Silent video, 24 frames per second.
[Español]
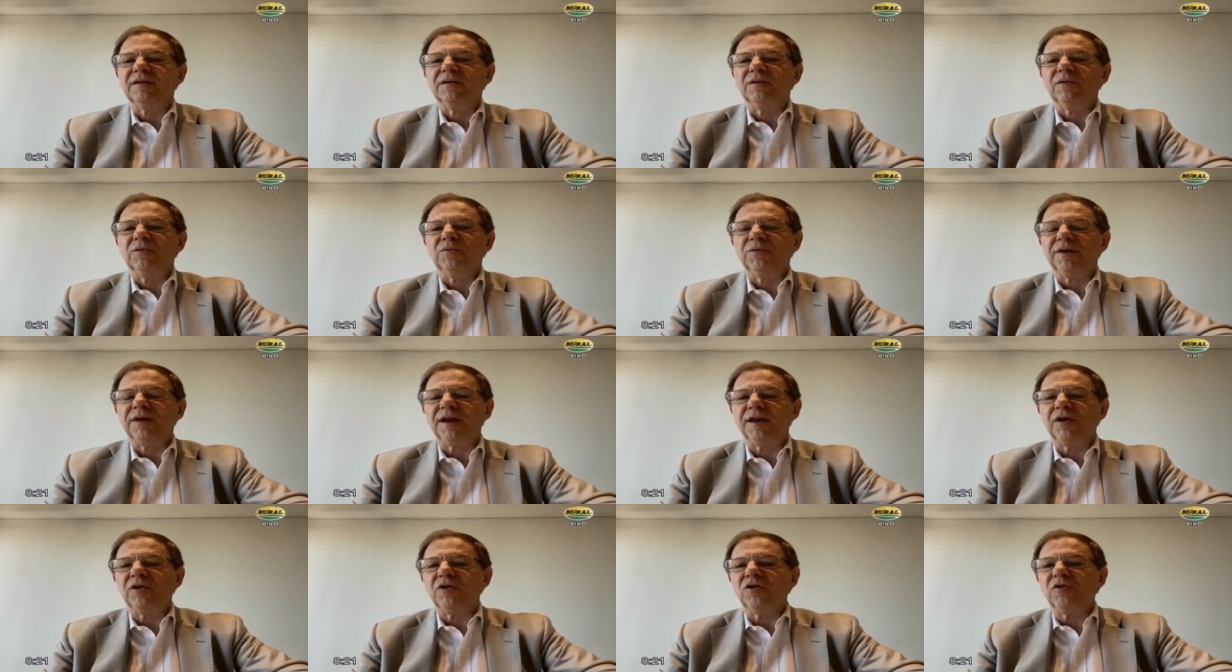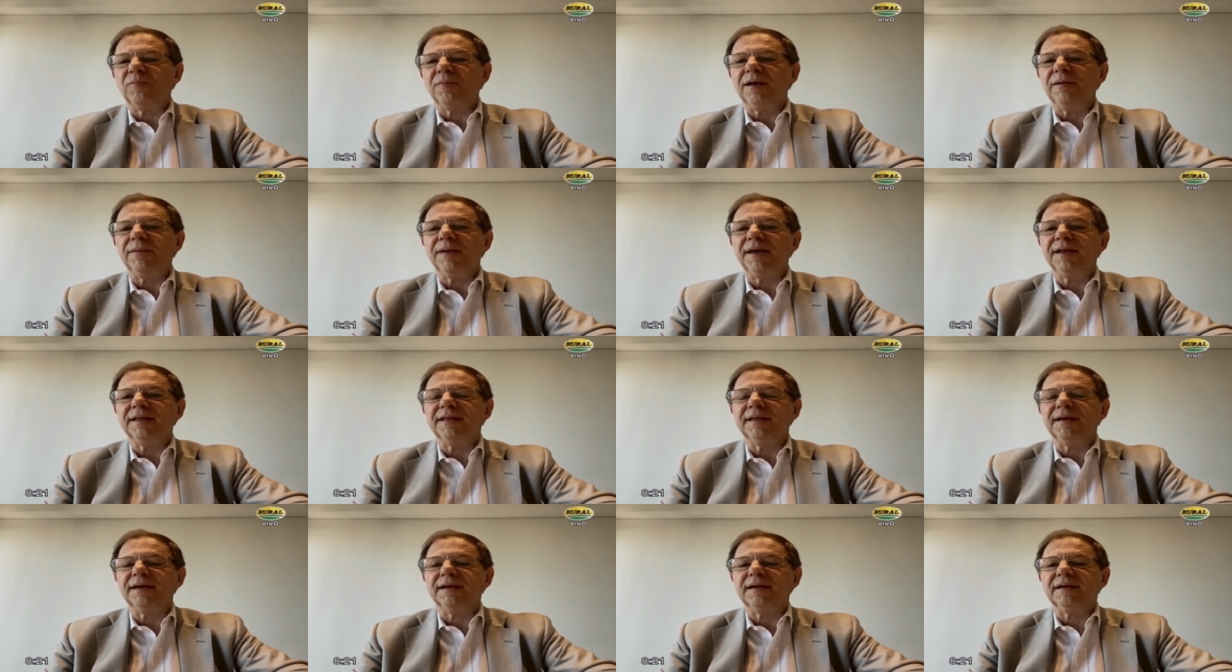un año
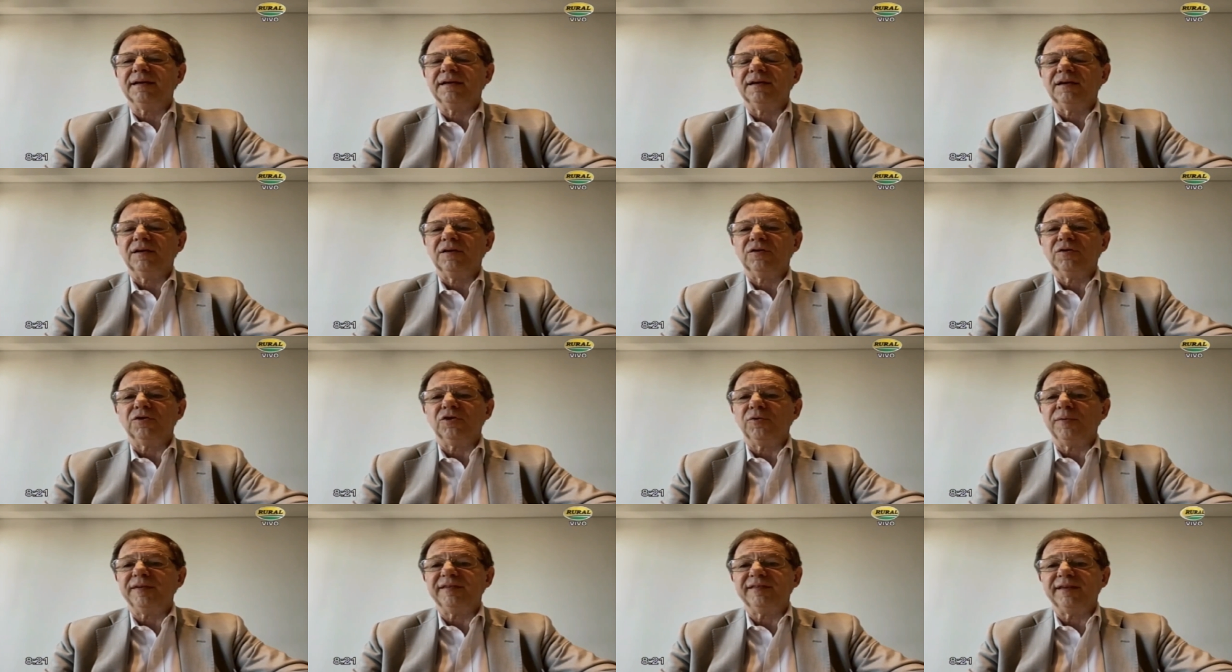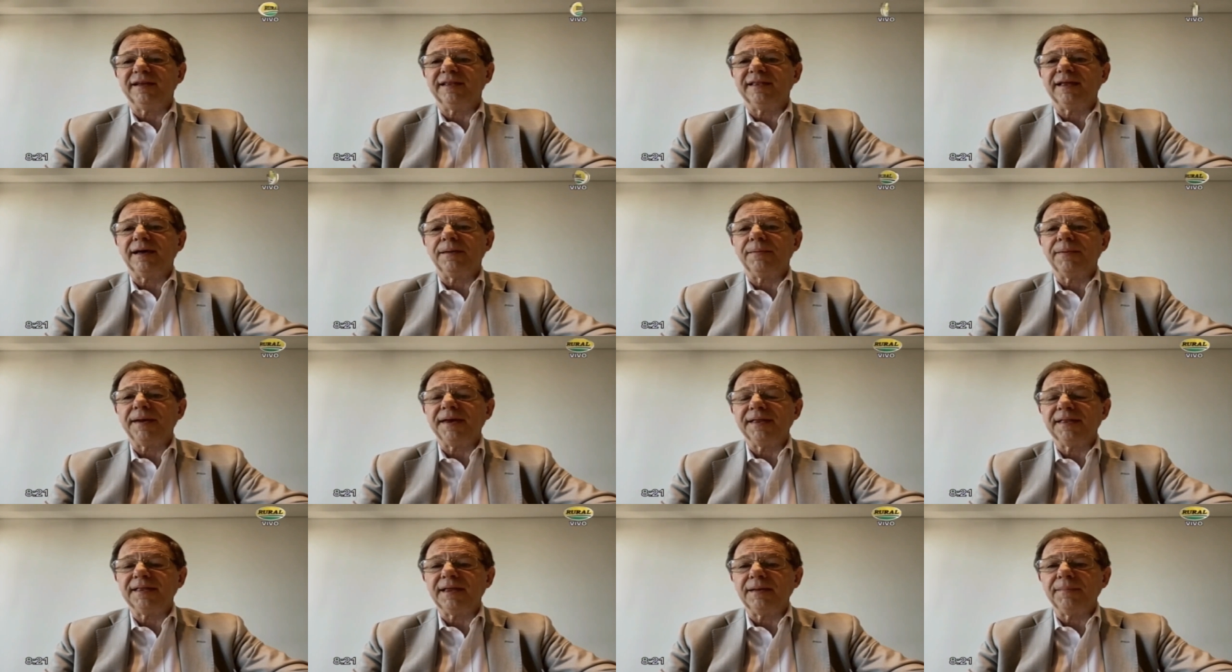2020 con
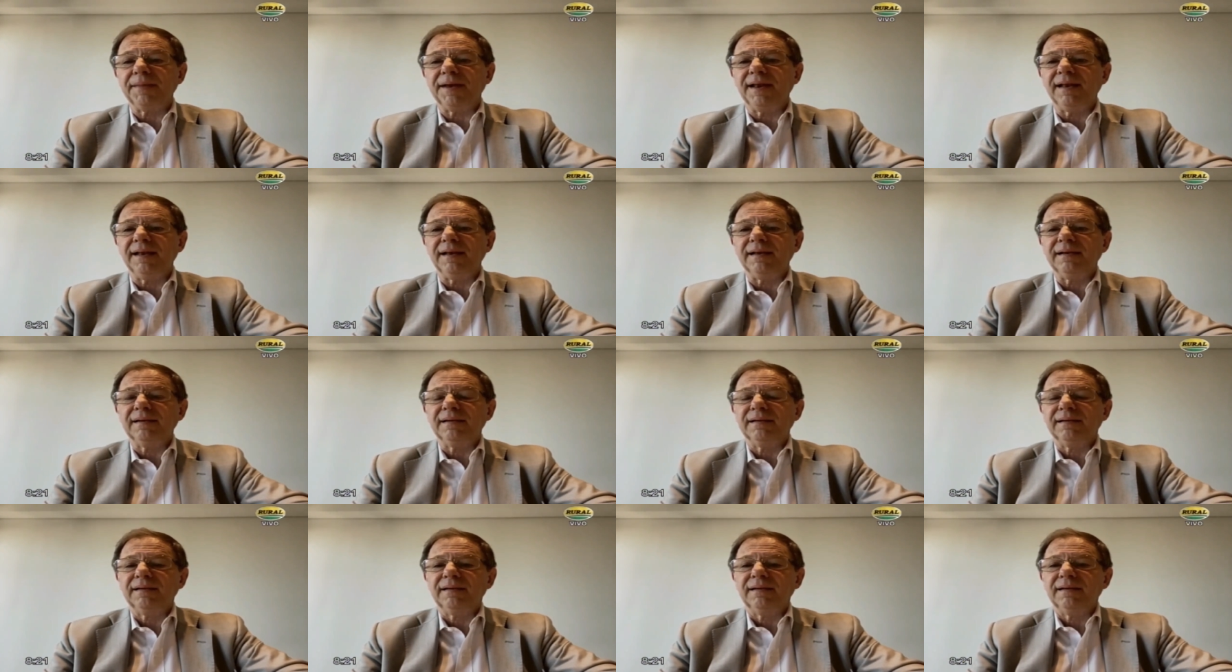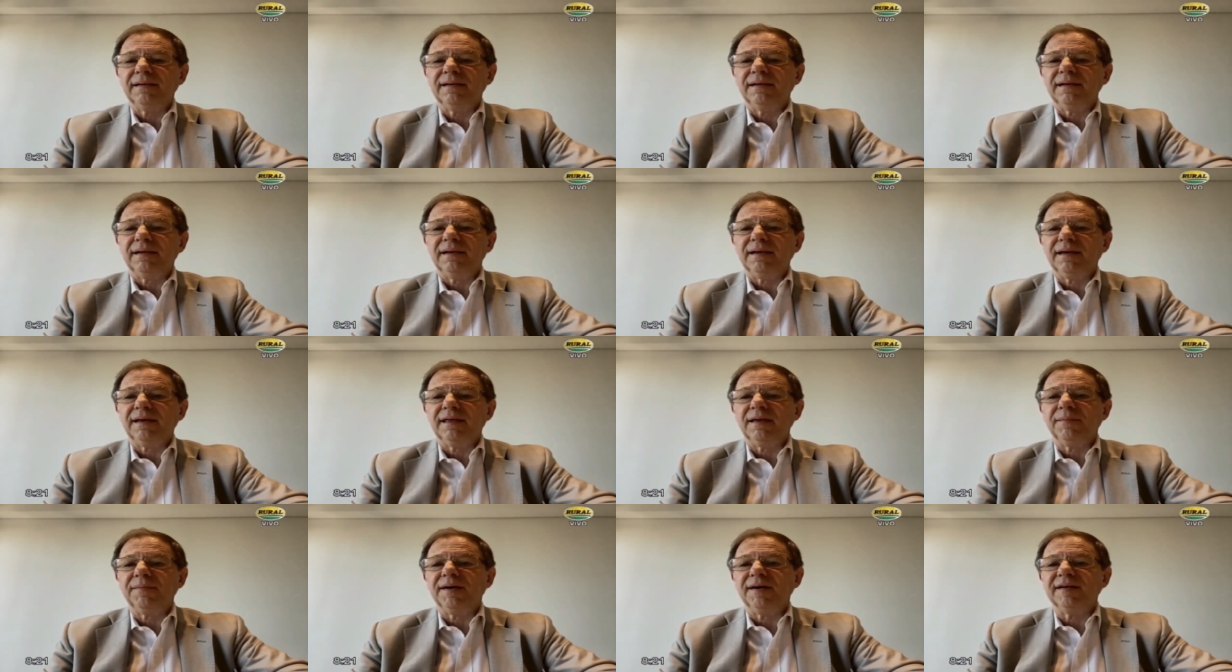920.000 y
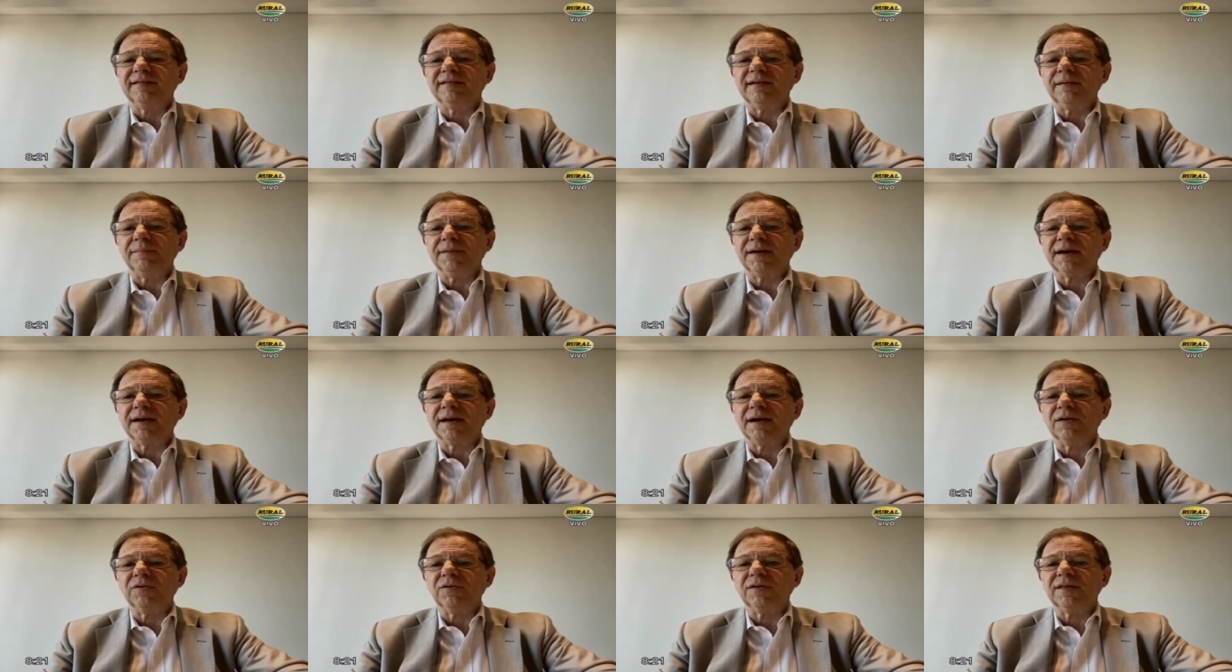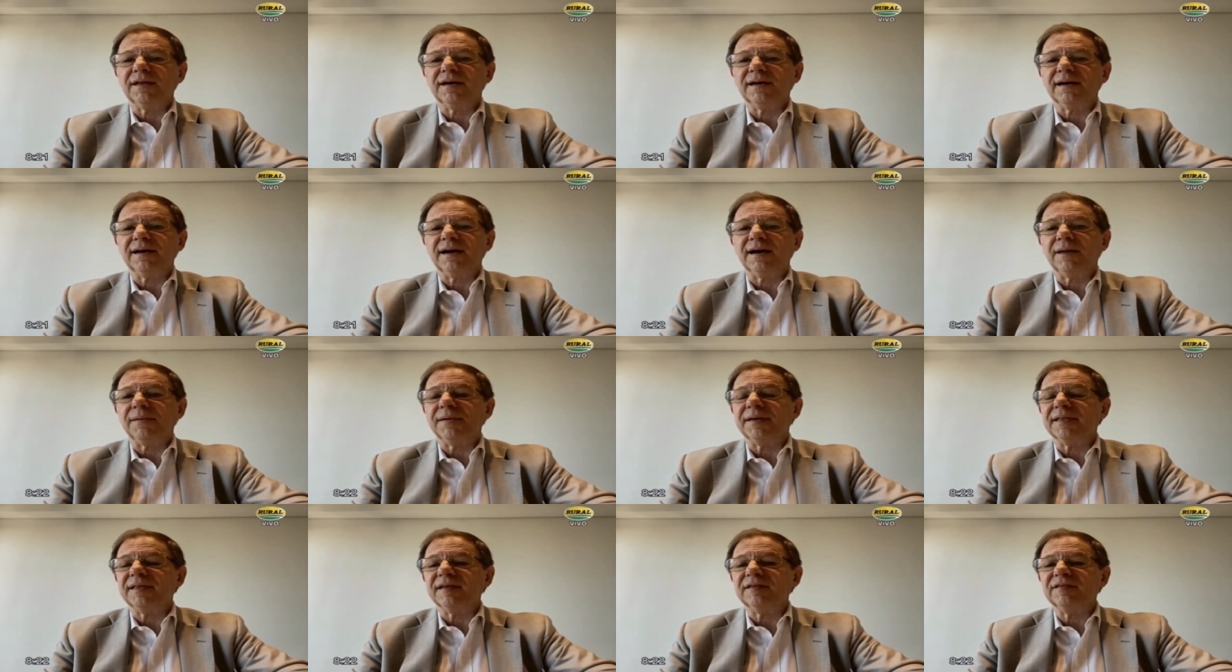además el mercado está
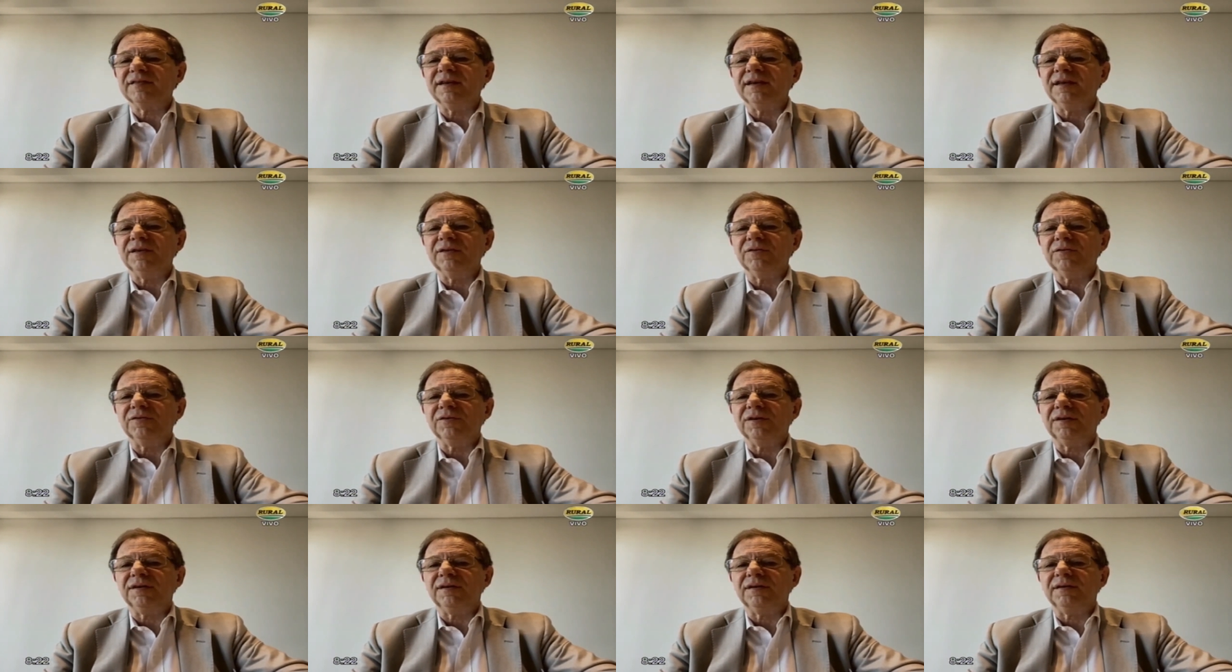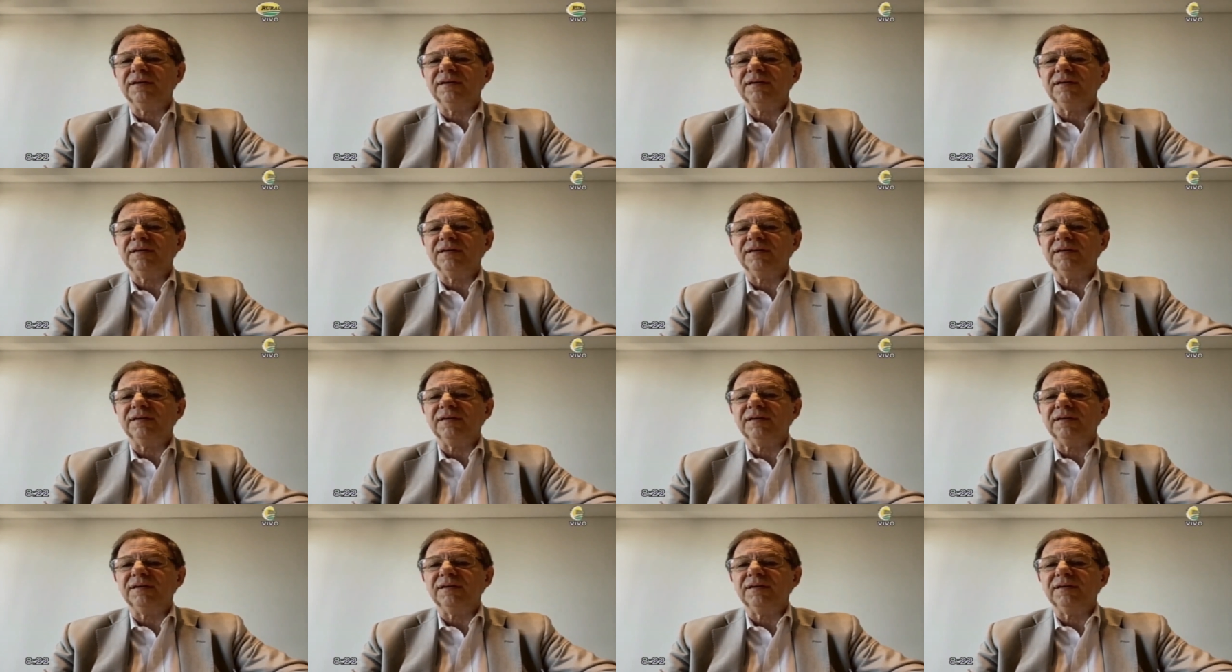abastecido y